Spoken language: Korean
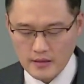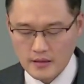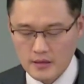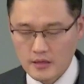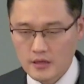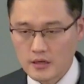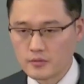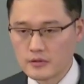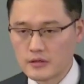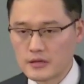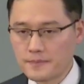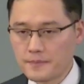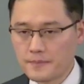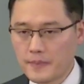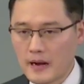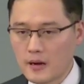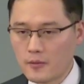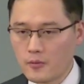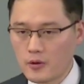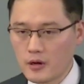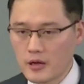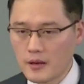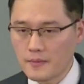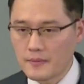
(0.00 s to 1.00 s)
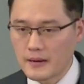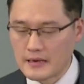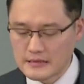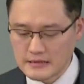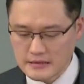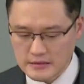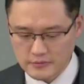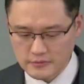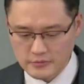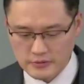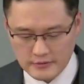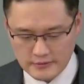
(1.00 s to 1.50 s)
여러분 이 팔복의
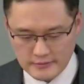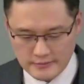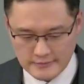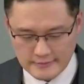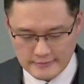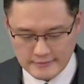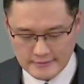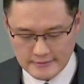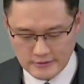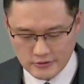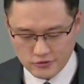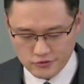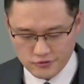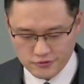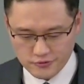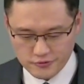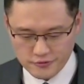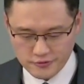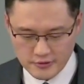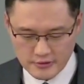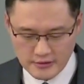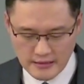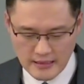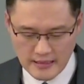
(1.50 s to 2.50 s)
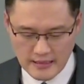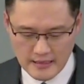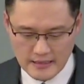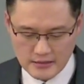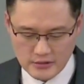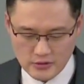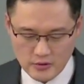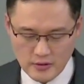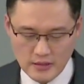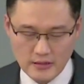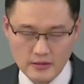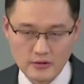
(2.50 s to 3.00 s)
말씀은 누구를
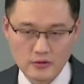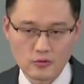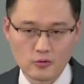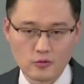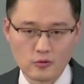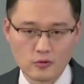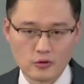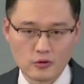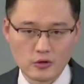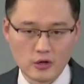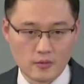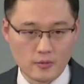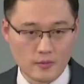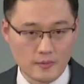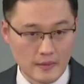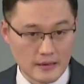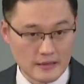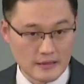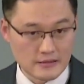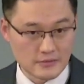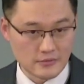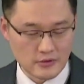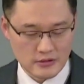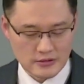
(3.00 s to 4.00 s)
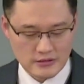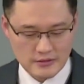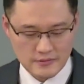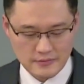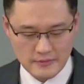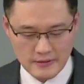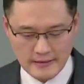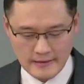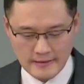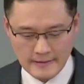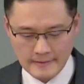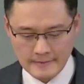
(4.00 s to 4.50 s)
타겟으로 한다고 여러분
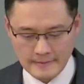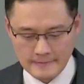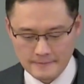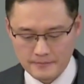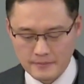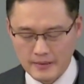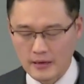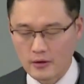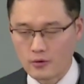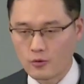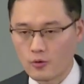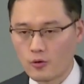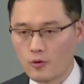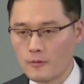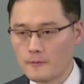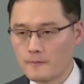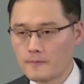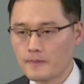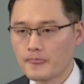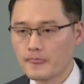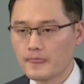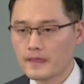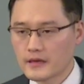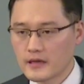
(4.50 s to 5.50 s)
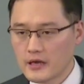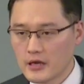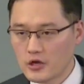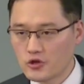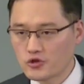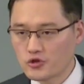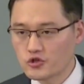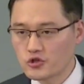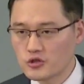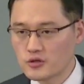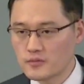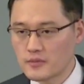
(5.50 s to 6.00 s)
말씀드렸습니까? 바로
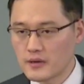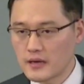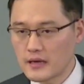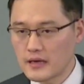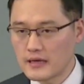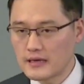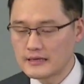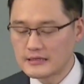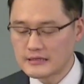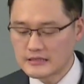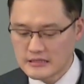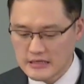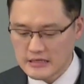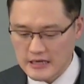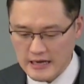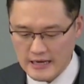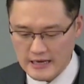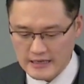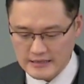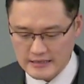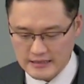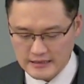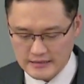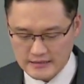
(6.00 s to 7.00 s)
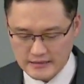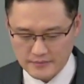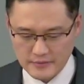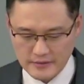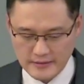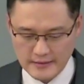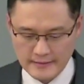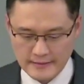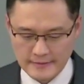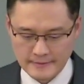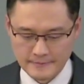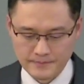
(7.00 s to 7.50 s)
예수님의
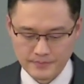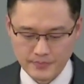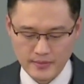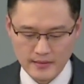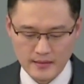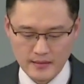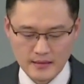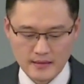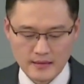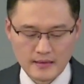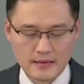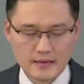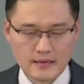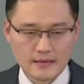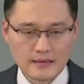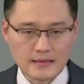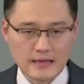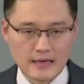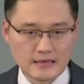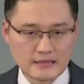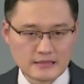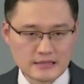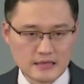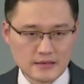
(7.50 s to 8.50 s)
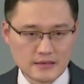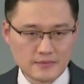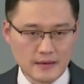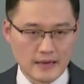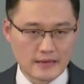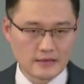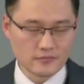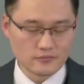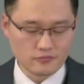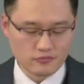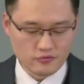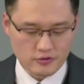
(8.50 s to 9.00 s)
제자들입니다. 당시
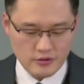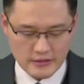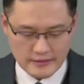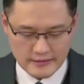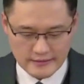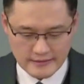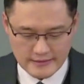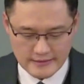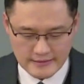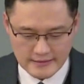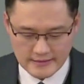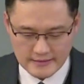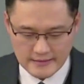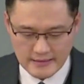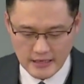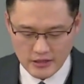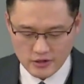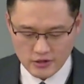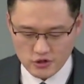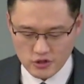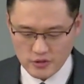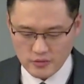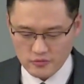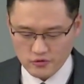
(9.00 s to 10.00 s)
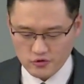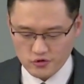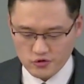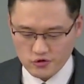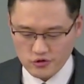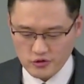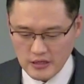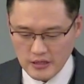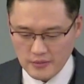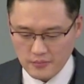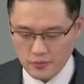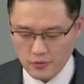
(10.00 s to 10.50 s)
많은 무리들이 예수님
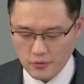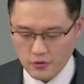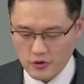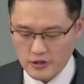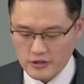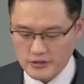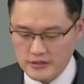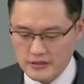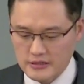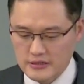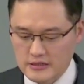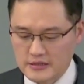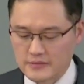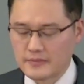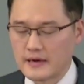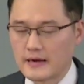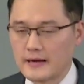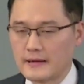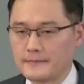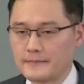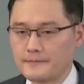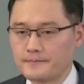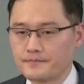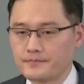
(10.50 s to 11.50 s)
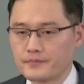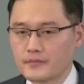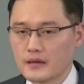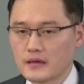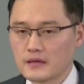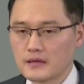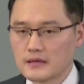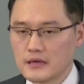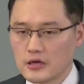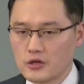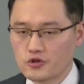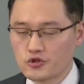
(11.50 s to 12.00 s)
주위에 모여 있었지만
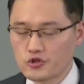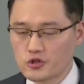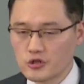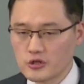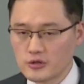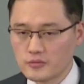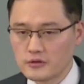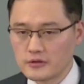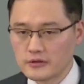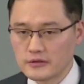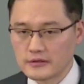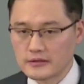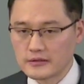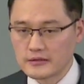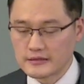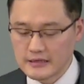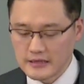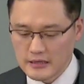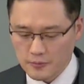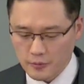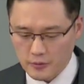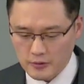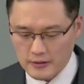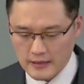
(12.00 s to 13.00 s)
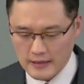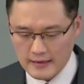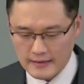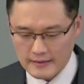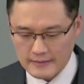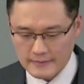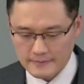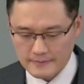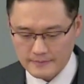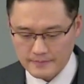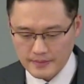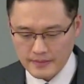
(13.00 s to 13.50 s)
예수님은
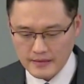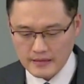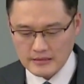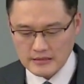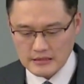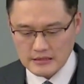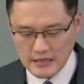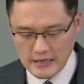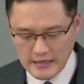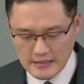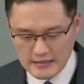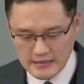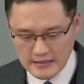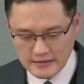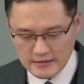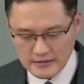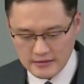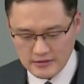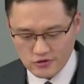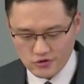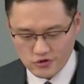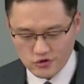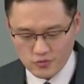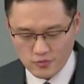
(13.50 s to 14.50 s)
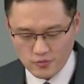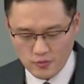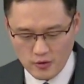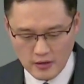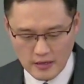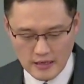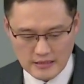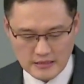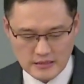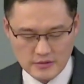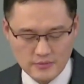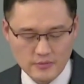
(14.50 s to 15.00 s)
그들보다 제자들을
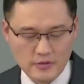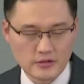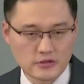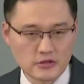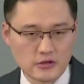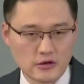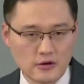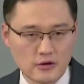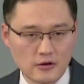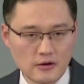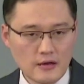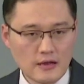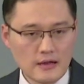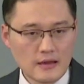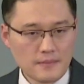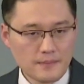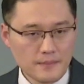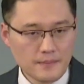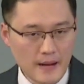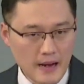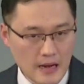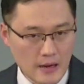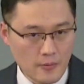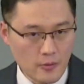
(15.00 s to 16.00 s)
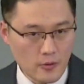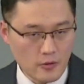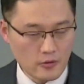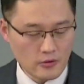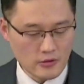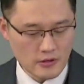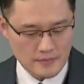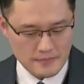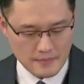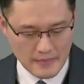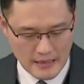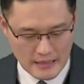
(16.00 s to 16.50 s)
주목하시면서
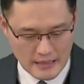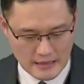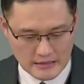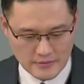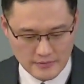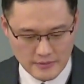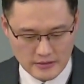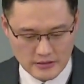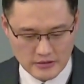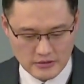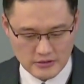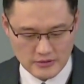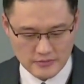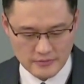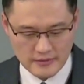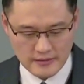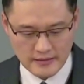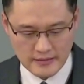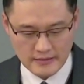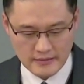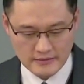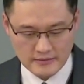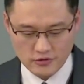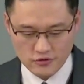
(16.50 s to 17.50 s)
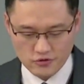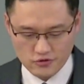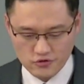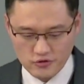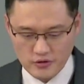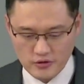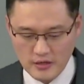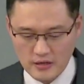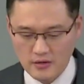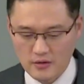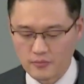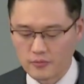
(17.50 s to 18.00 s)
팔복을 말씀하셨습니다. 근데
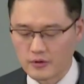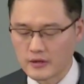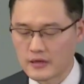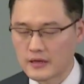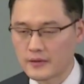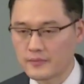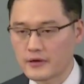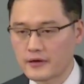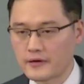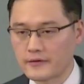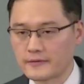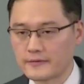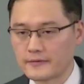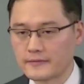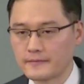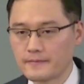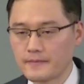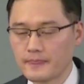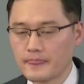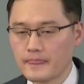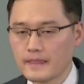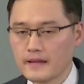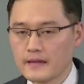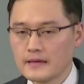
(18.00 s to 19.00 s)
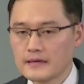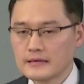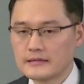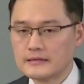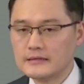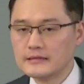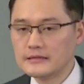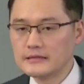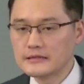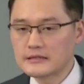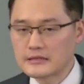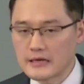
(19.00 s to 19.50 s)
중요한 건 뭐냐면
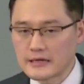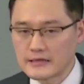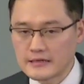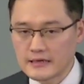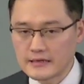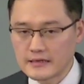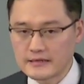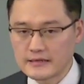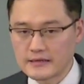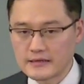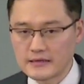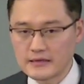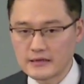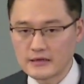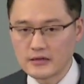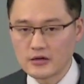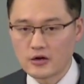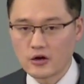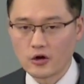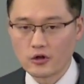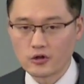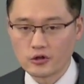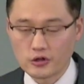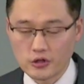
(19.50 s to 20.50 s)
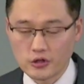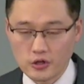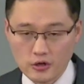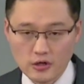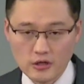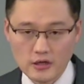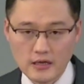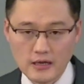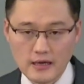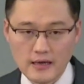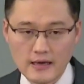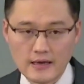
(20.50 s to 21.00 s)
그 제자들이
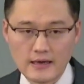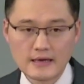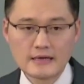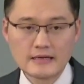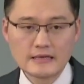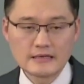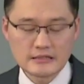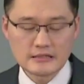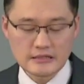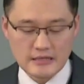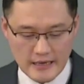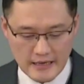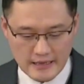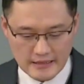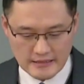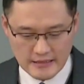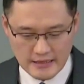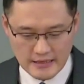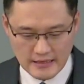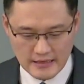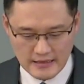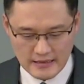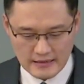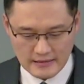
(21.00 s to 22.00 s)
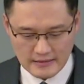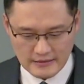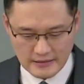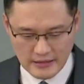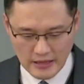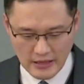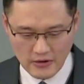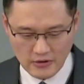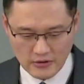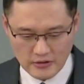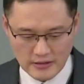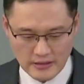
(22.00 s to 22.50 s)
어떻게 제자가
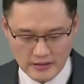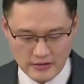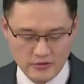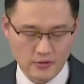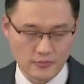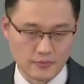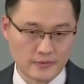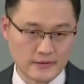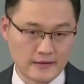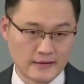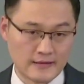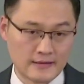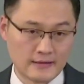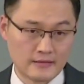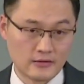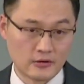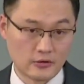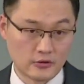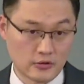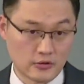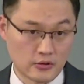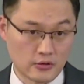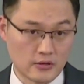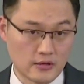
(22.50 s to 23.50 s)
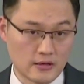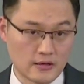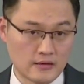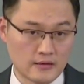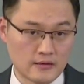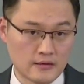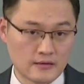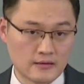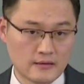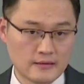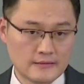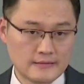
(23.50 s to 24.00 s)
되었냐는 겁니다.
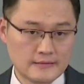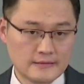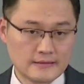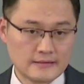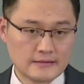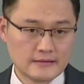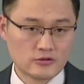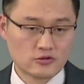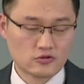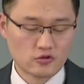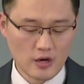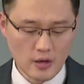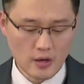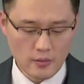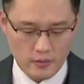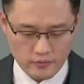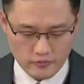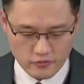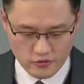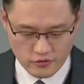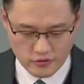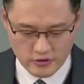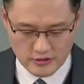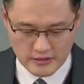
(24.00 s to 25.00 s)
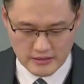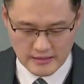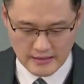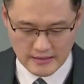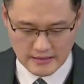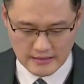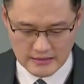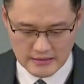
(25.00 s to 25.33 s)
어떻게. 누가복음 6장